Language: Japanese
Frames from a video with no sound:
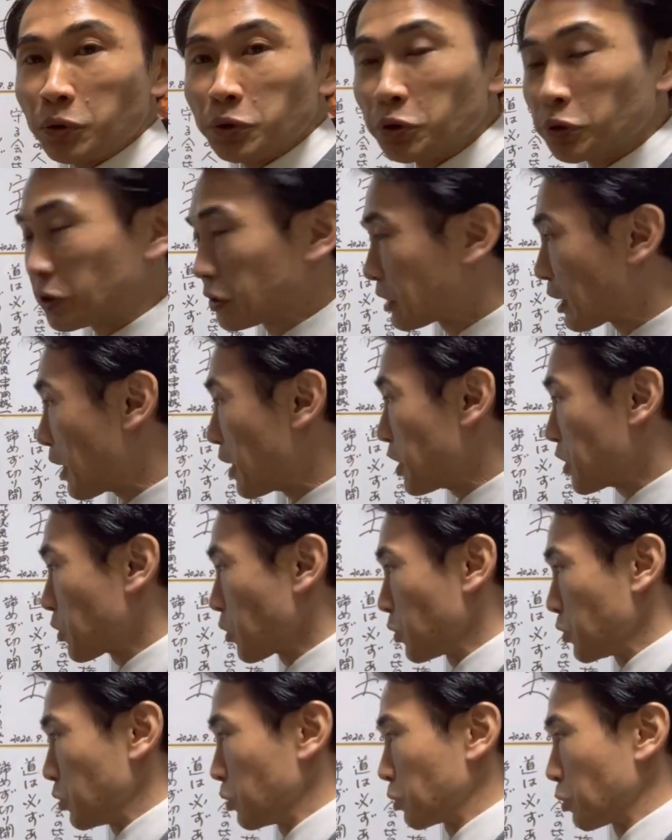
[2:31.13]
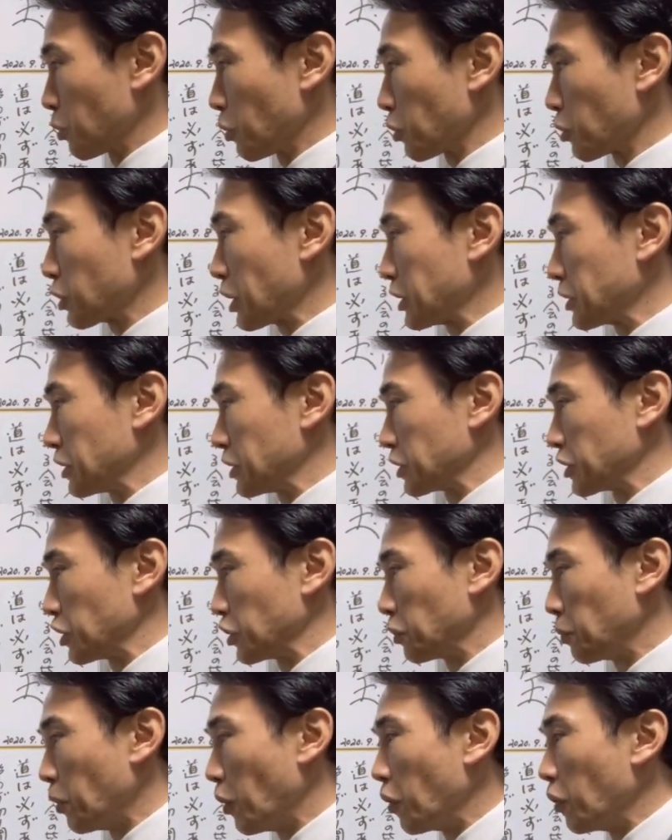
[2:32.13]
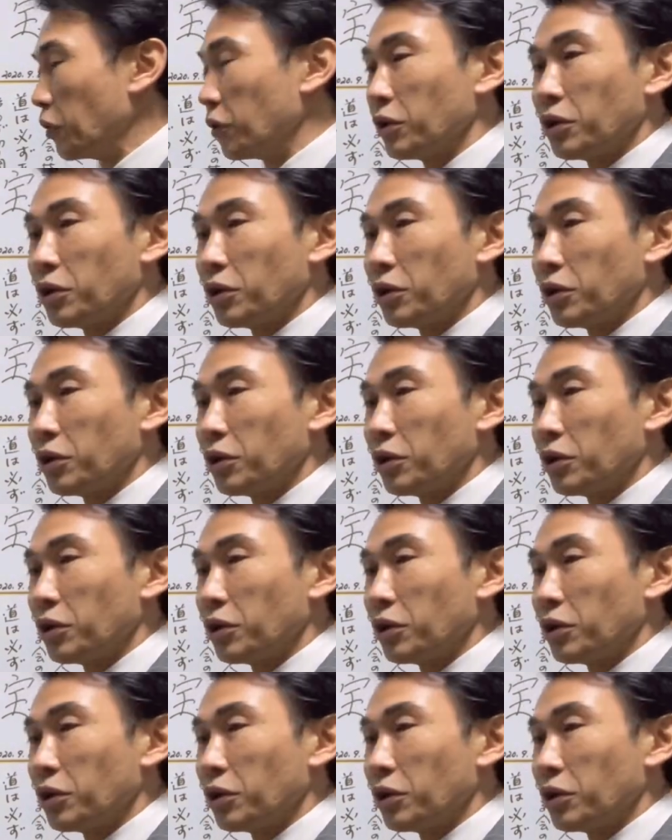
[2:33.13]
訴えというところなんですけども、